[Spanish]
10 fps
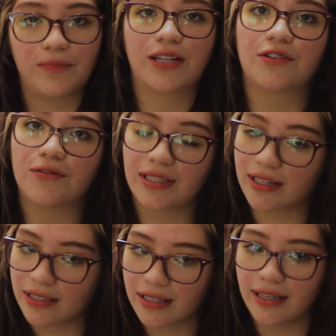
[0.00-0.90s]
tomando
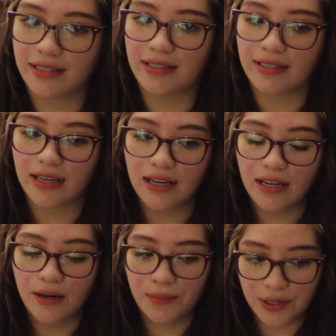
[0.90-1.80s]
nuestras clases
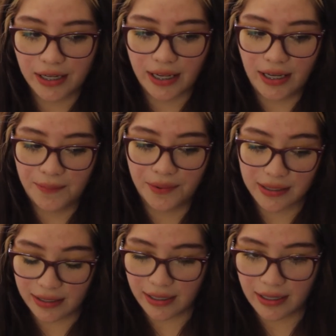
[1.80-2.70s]
porque
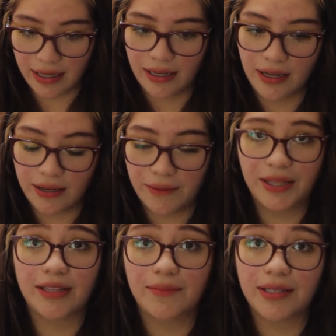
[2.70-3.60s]
pues eh,
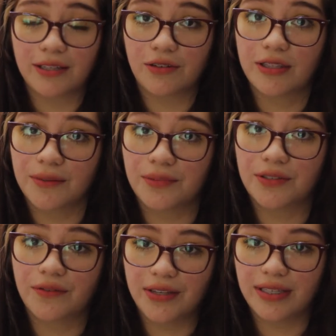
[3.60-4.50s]
evidentemente son tiempos
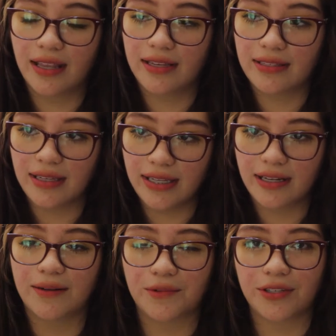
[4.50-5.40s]
difíciles y
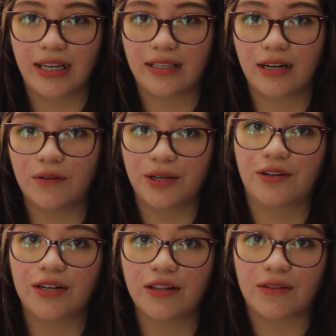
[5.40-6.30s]
tenemos que hacer lo
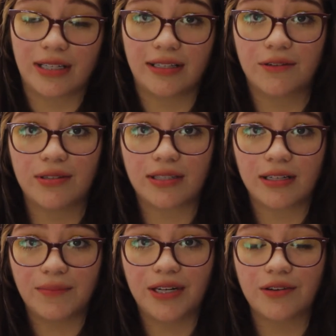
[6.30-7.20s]
mejor y lo que esté en
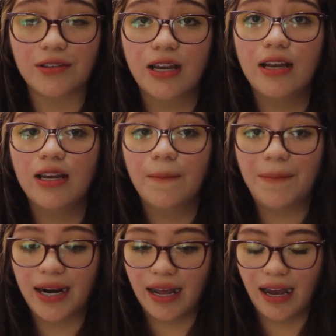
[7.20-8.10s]
nuestras manos
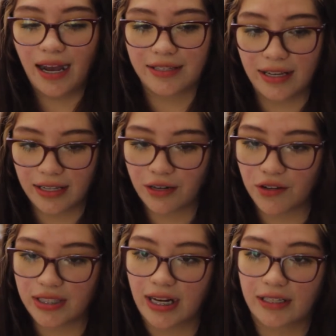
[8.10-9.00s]
para hacer de
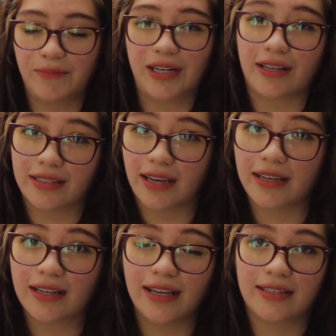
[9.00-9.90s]
nuestra experiencia
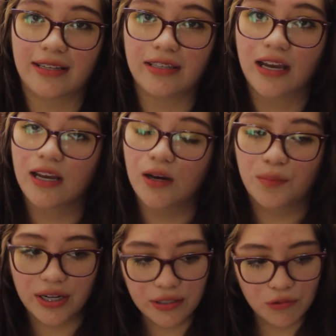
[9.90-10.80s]
en clases
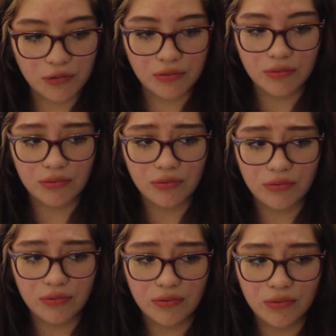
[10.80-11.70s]
pues un
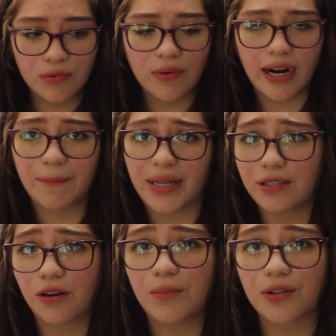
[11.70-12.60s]
un lugar más
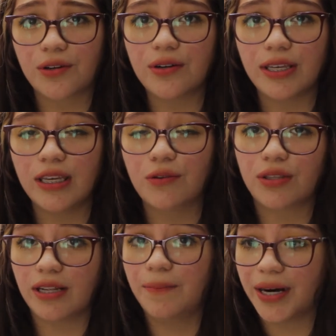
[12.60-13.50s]
cómodo y
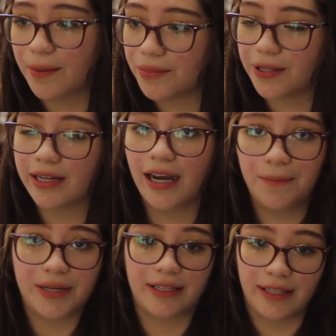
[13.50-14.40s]
útil para poder
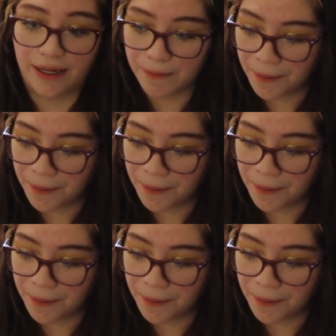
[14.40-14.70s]
aprender.